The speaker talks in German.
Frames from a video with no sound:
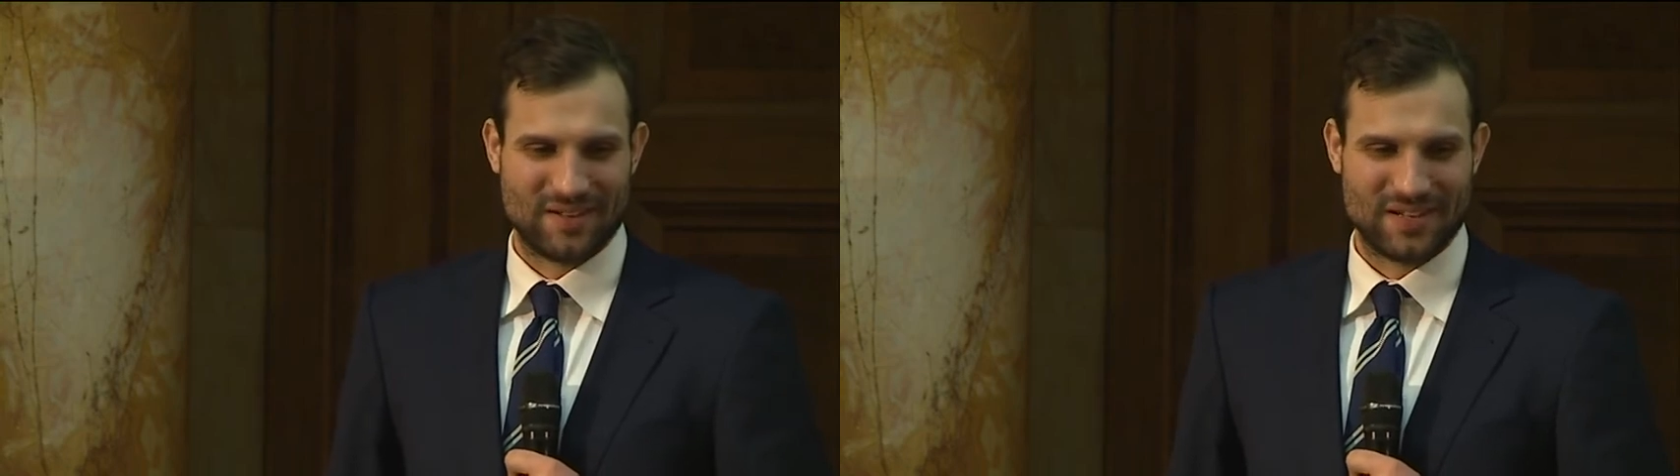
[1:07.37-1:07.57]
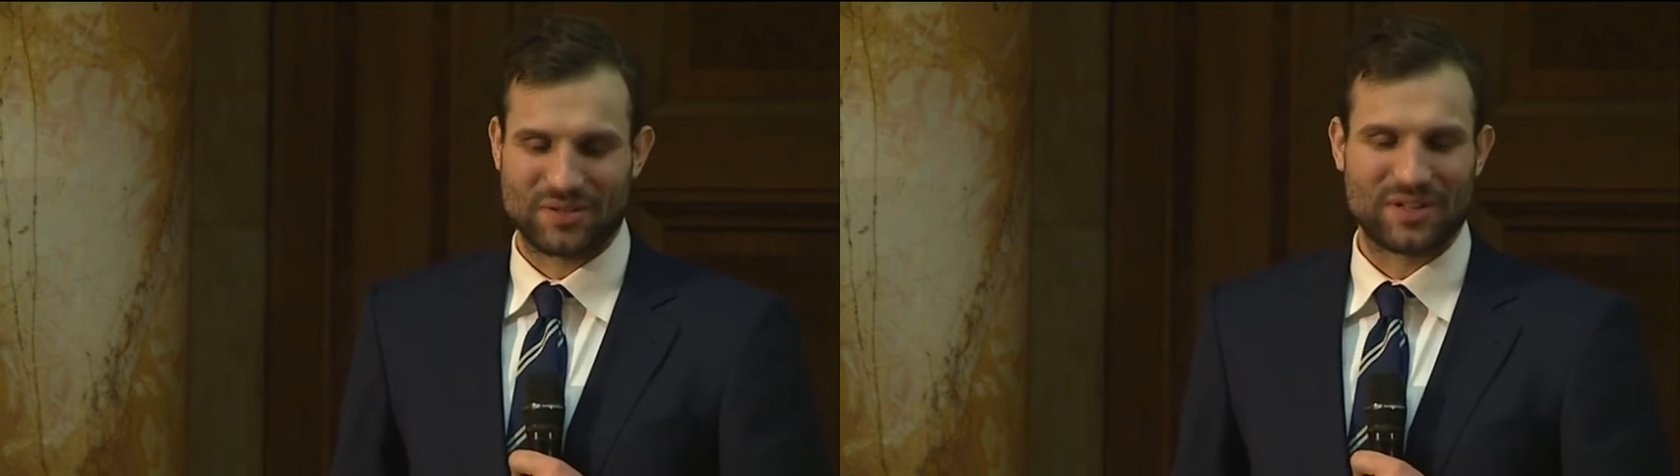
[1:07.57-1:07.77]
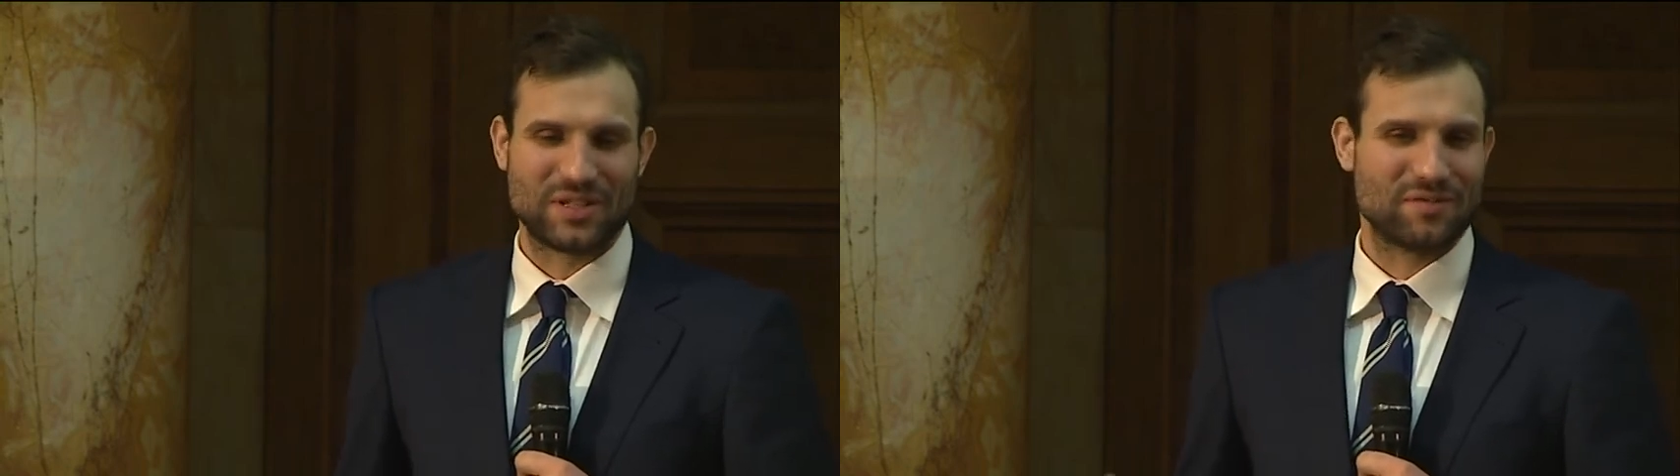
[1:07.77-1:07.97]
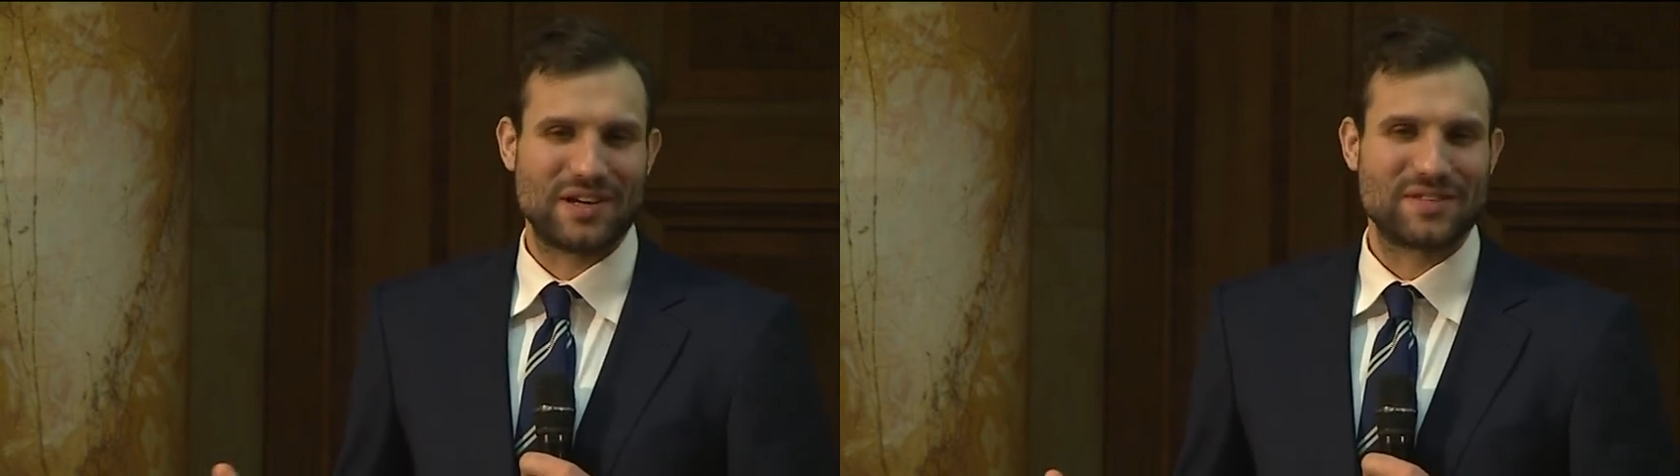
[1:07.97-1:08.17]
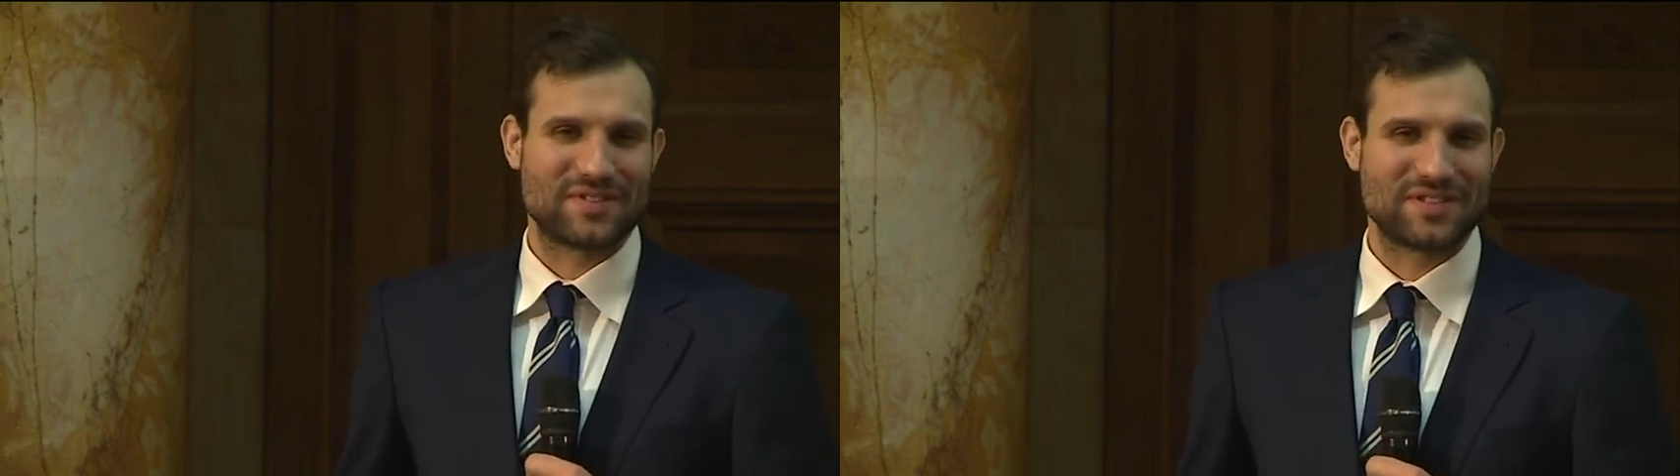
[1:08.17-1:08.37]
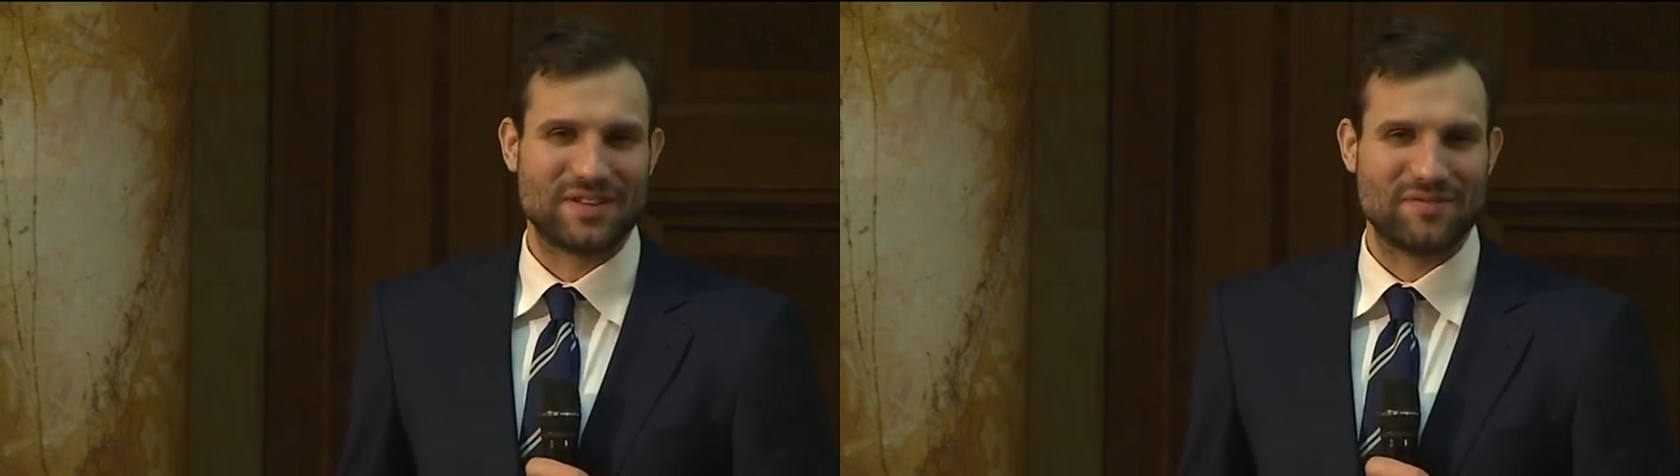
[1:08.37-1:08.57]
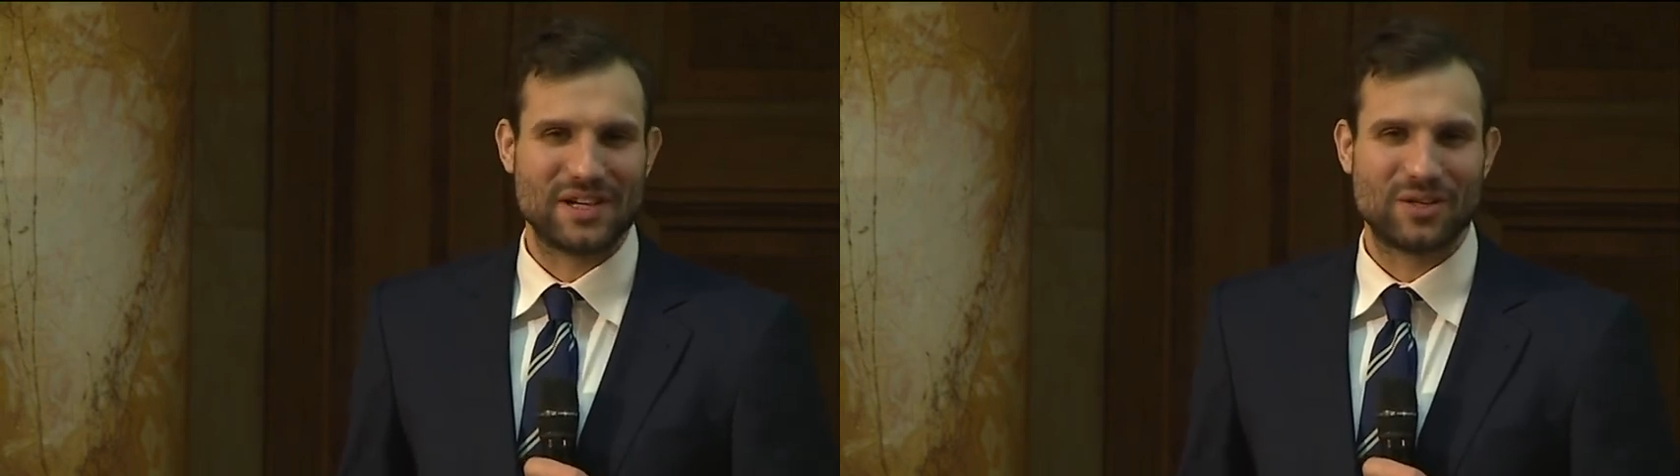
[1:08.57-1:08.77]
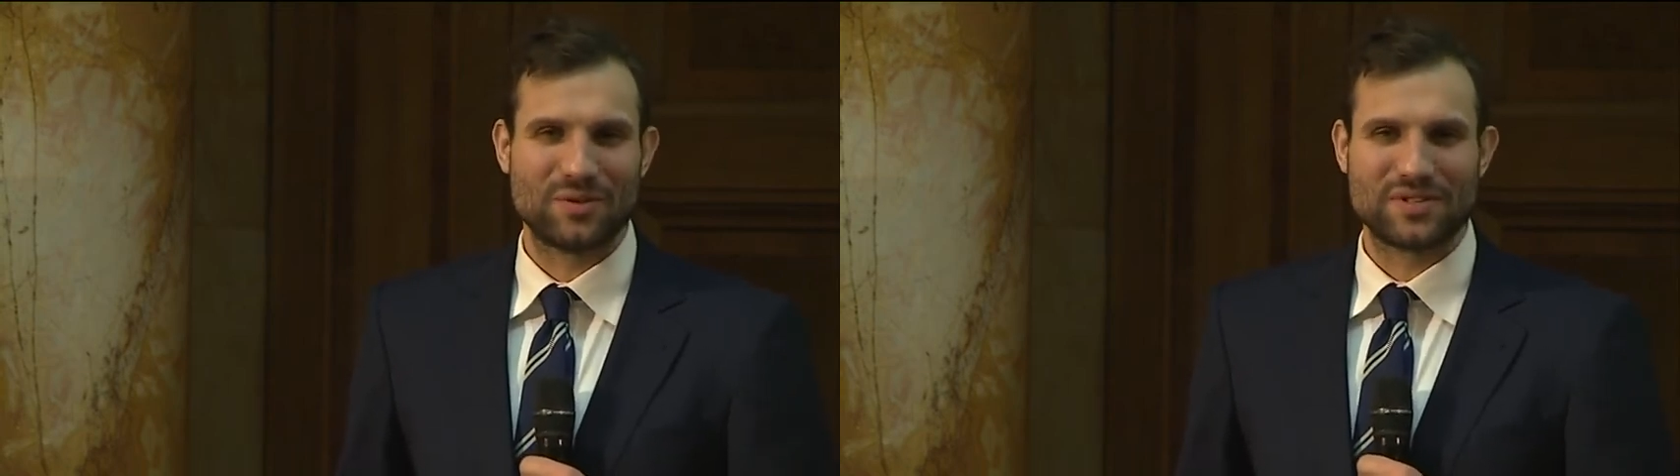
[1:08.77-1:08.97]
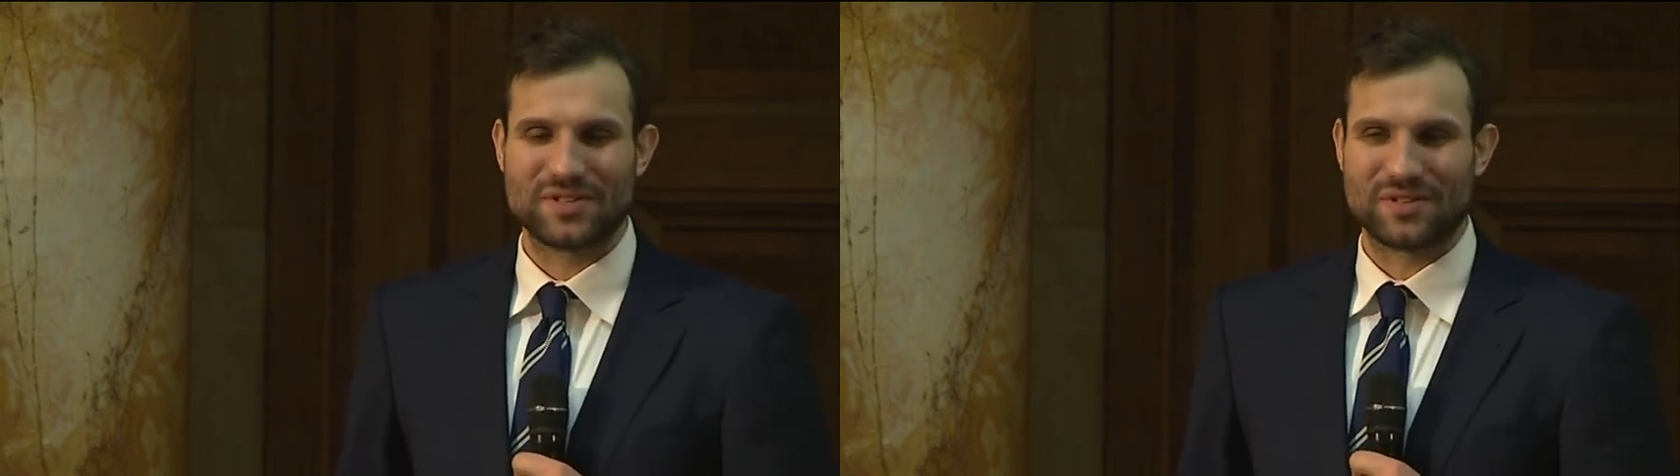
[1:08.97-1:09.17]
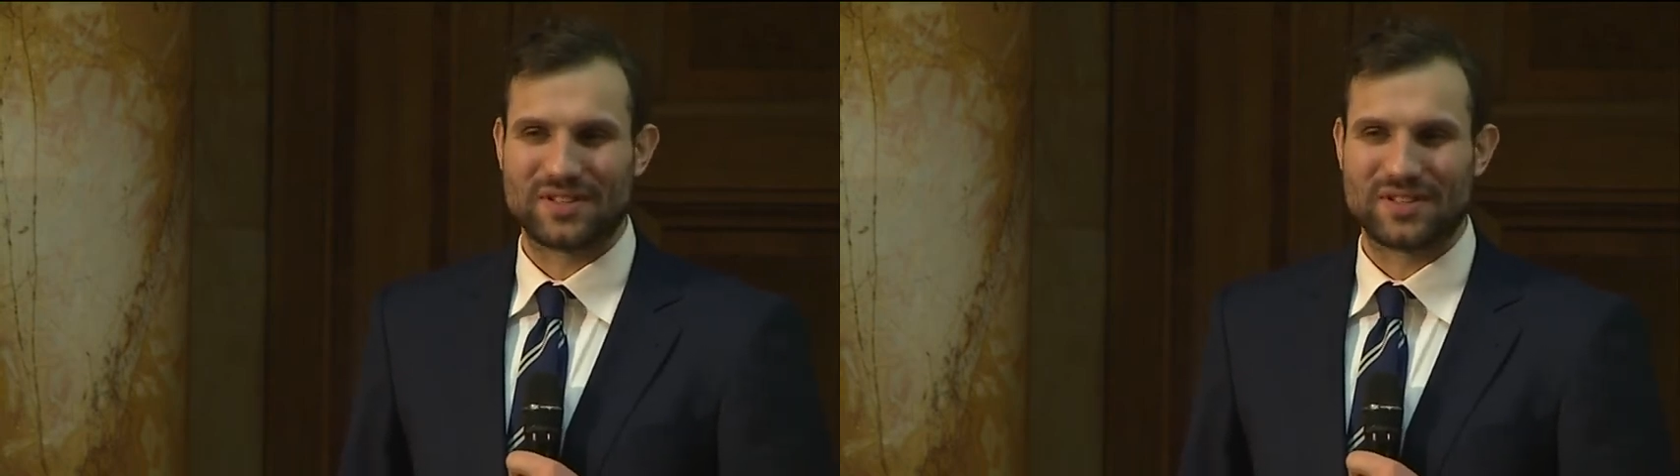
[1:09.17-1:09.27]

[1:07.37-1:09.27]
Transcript: nicht so richtig weiß, was in der Welt los ist.